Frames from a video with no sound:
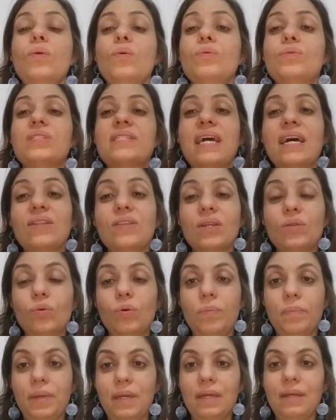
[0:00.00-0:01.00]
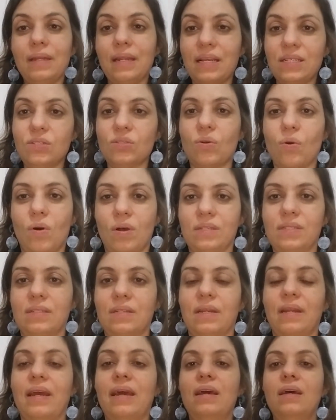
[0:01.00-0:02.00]
O certo é dormir nas
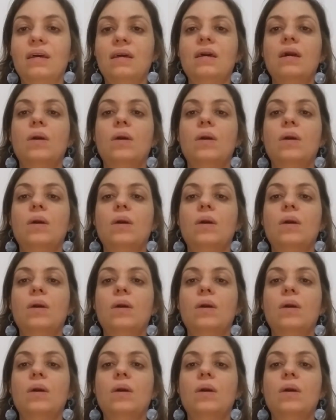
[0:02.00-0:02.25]
costas, né?